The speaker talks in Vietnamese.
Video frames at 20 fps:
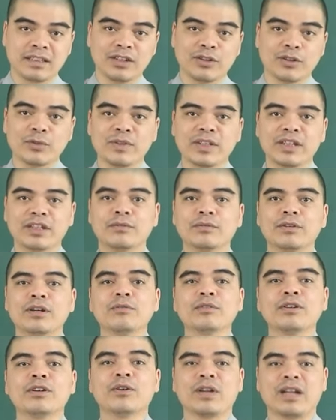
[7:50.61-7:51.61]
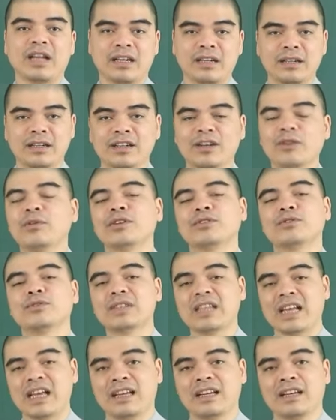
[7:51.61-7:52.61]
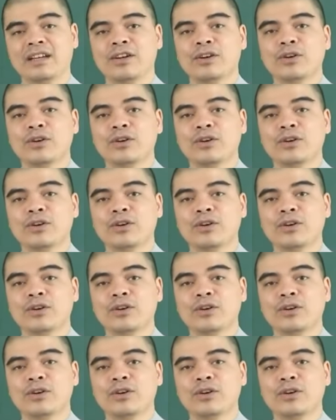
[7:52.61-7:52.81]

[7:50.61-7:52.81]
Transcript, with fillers: thì quý vị cũng không nên lo lắng, không cần rút ra.